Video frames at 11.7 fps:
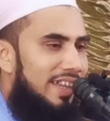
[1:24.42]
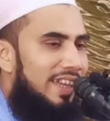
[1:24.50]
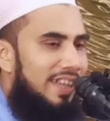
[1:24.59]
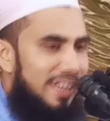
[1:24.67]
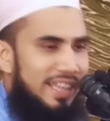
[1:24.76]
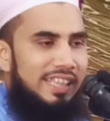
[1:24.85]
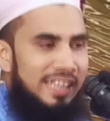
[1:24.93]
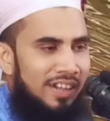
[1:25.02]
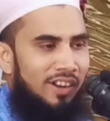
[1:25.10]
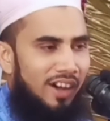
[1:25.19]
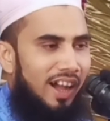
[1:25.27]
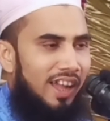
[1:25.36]
এদিকেও
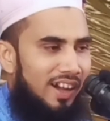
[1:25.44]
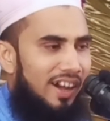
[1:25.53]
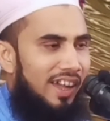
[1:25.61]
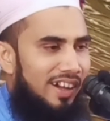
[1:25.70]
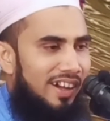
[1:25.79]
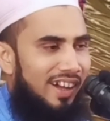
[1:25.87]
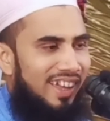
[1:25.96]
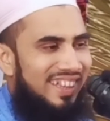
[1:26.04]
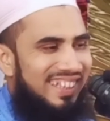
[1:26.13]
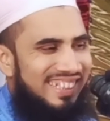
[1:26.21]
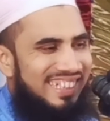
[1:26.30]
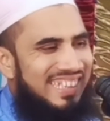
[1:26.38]
হয় হয় হয়
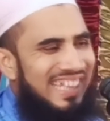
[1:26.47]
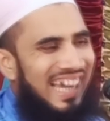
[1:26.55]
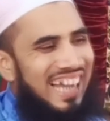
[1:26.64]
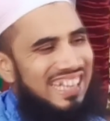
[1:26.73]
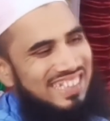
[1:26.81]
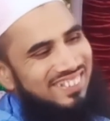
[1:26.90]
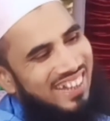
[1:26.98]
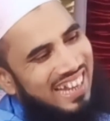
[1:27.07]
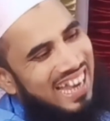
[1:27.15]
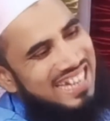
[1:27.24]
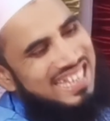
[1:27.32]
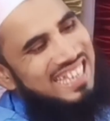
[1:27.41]
কি হাসি ওর
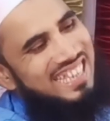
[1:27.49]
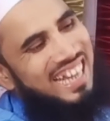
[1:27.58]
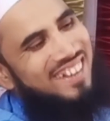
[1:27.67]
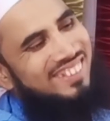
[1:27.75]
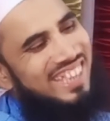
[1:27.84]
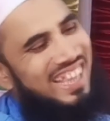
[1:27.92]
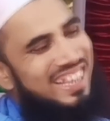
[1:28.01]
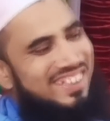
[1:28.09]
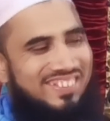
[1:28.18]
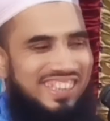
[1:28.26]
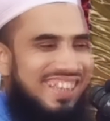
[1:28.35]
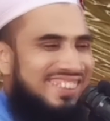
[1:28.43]
হাসি দেখে বোঝা যাচ্ছে
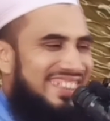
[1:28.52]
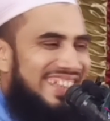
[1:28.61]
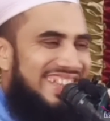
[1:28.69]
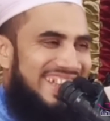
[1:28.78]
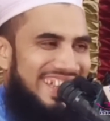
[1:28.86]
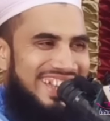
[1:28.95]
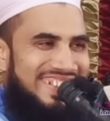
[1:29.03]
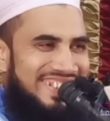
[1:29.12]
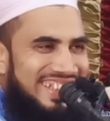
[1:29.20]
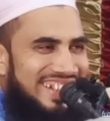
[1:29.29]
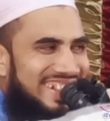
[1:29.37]
তুমি দেখছে কতক্ষণ